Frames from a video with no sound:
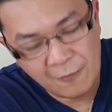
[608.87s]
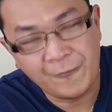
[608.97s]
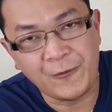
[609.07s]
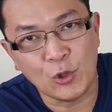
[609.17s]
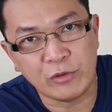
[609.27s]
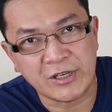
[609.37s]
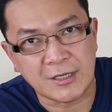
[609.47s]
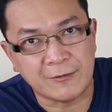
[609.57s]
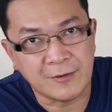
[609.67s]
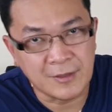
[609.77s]

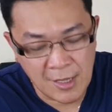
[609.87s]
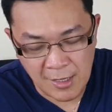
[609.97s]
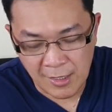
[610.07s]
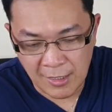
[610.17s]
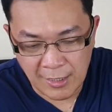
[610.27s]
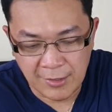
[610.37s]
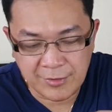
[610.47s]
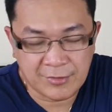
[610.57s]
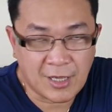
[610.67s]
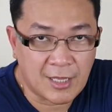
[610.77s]
Fury.
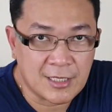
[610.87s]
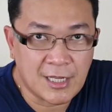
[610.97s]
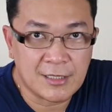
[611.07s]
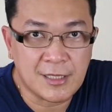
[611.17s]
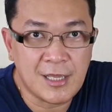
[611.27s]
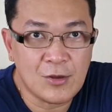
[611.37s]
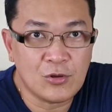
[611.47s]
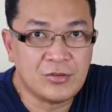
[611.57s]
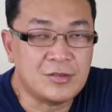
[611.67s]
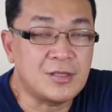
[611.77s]
Isa sa kanilang Neo
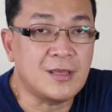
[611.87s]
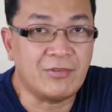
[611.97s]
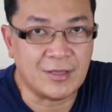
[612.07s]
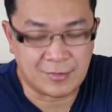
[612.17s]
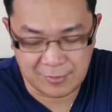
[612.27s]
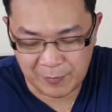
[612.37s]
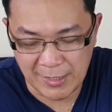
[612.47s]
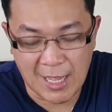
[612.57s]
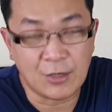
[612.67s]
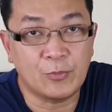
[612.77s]
series.
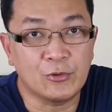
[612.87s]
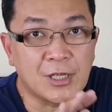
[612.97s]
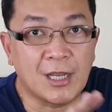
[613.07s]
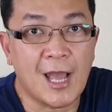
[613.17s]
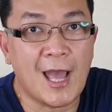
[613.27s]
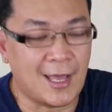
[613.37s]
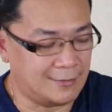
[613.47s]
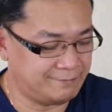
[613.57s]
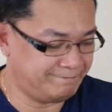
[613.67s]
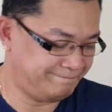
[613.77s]
Panalo po talaga.
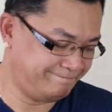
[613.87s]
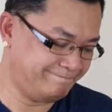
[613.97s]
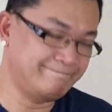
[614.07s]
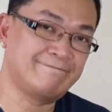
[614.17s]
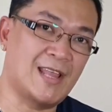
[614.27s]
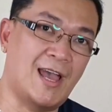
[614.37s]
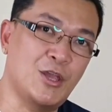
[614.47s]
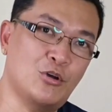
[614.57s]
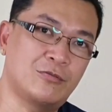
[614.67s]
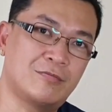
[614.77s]

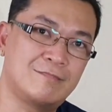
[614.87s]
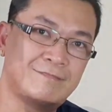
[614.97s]
Ayos.